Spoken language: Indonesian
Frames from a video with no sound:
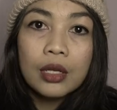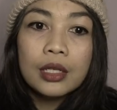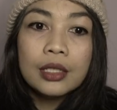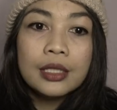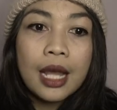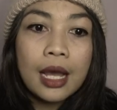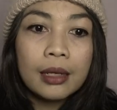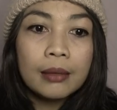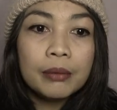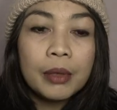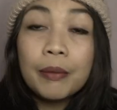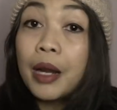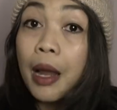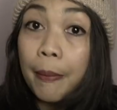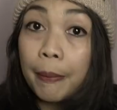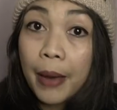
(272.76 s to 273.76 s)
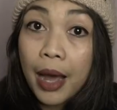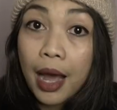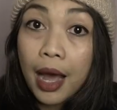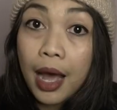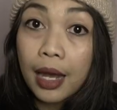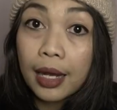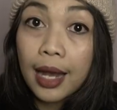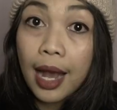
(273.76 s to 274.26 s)
dan
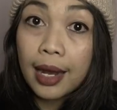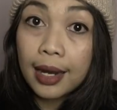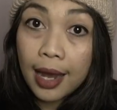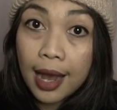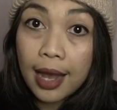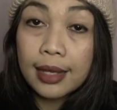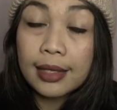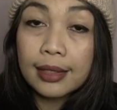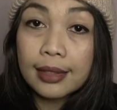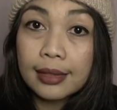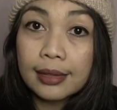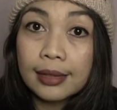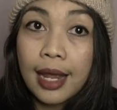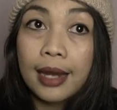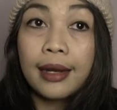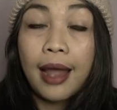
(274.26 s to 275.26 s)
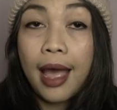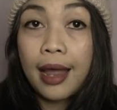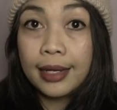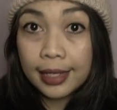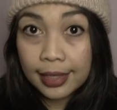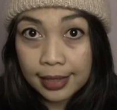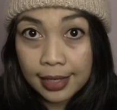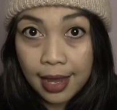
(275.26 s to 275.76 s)
beberapa kakak dan
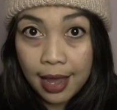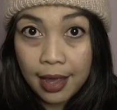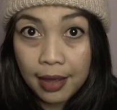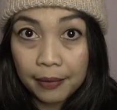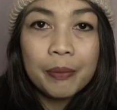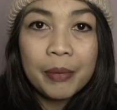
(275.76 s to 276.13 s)
adiknya.